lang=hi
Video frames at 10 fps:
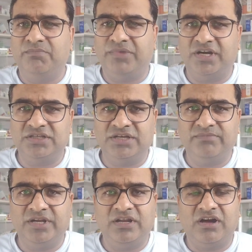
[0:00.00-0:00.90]
पाँच
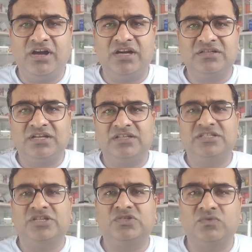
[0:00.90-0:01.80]
एम एल आठ साल
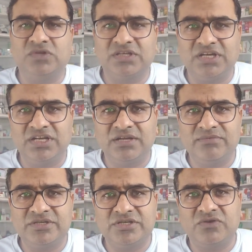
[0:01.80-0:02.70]
से चौदह साल के
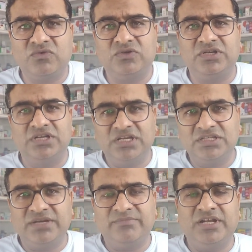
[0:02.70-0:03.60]
बच्चे को
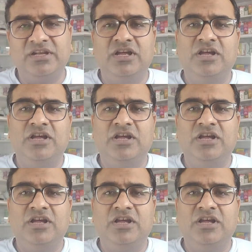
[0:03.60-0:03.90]
दस एम एल